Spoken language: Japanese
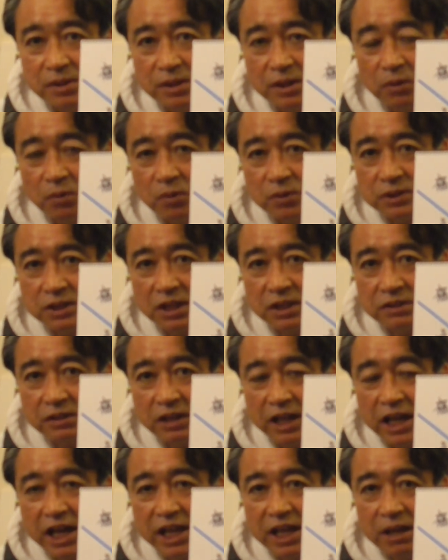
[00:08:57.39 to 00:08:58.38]
でゴンザレス
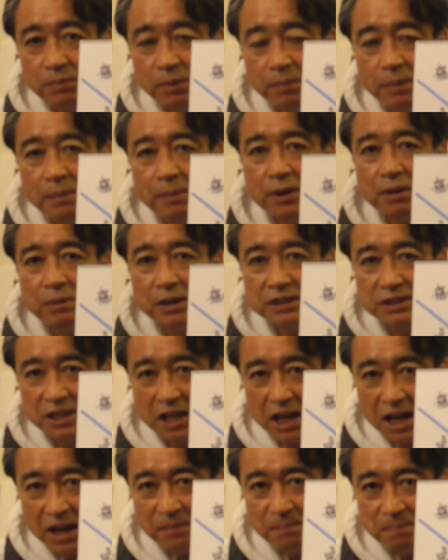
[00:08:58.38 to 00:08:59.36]
は外野も守れます
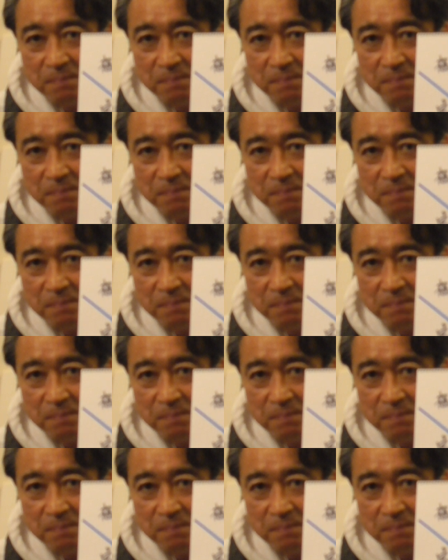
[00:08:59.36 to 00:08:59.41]
から